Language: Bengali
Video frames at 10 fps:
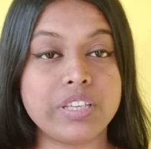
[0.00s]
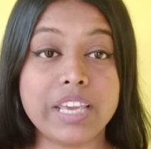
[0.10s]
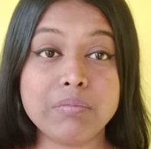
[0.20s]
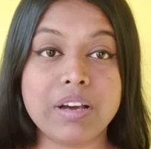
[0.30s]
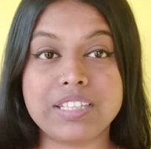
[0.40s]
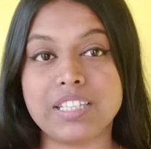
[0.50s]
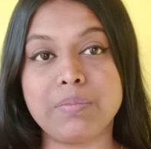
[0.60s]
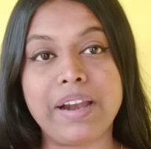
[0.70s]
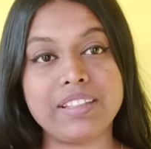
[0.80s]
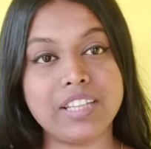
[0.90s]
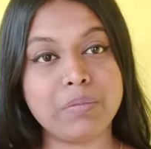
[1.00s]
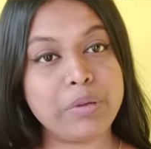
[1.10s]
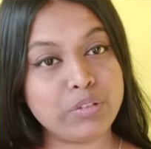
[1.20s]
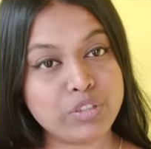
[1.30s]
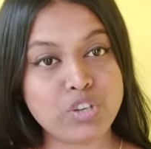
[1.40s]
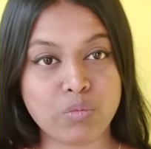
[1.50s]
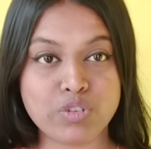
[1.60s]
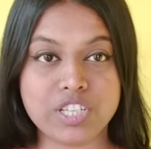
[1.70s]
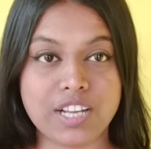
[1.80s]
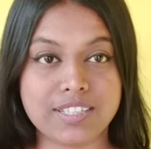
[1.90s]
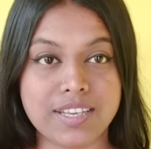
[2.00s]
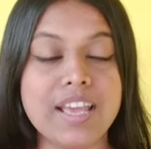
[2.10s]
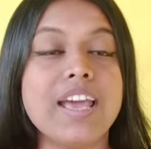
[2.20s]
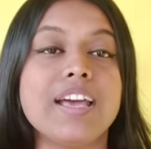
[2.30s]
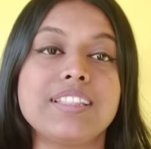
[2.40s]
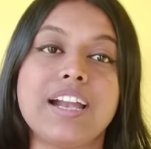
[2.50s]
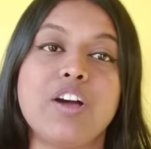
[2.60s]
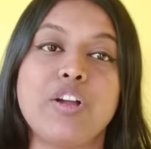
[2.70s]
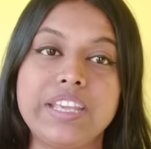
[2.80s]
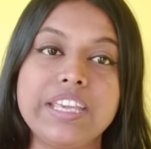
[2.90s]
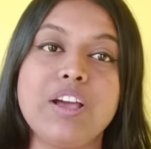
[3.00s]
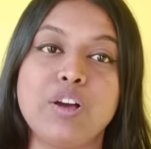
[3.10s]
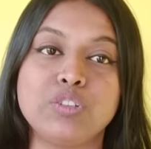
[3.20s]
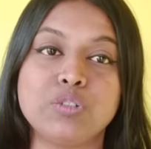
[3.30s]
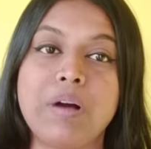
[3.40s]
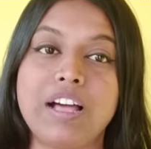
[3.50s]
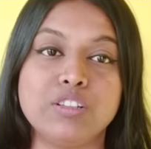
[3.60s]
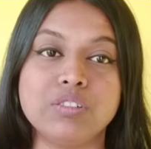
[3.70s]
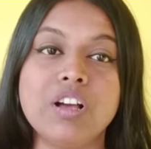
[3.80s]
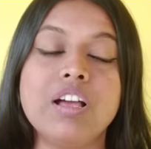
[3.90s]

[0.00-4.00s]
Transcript: কিংবা যাদের বাড়ি থেকে বেরোতে সমস্যা আছে তারা অনেকেই হয়তো ভালো